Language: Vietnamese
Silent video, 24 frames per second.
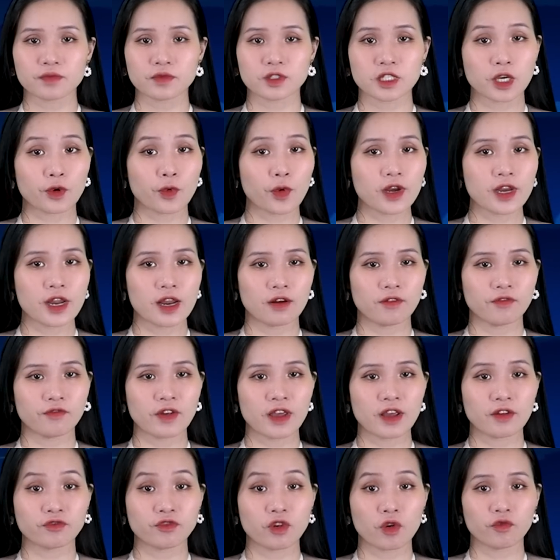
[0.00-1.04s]
chỉ quy định
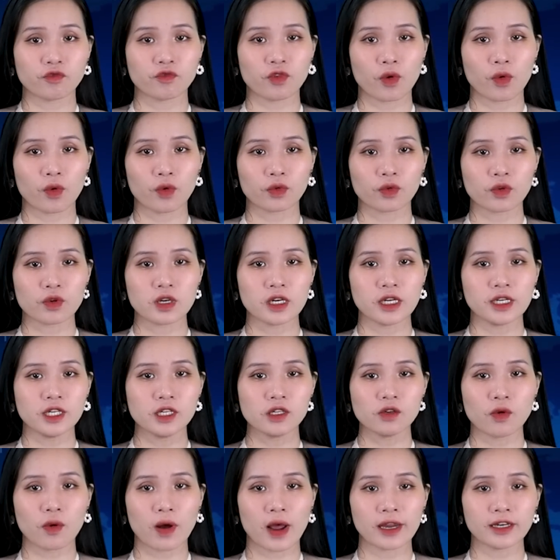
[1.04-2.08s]
việc phục vụ của người
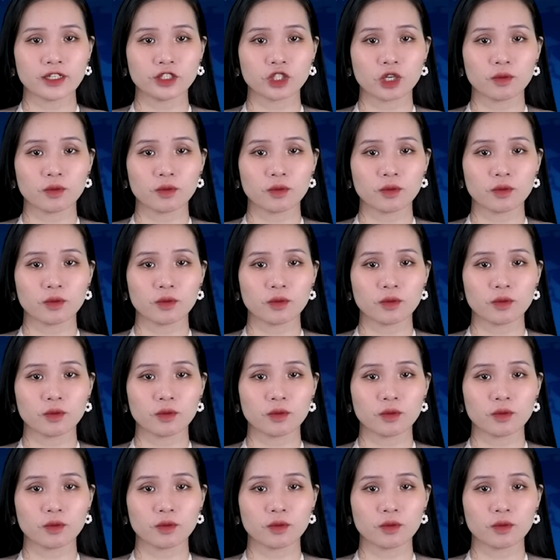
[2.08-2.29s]
nước ngoài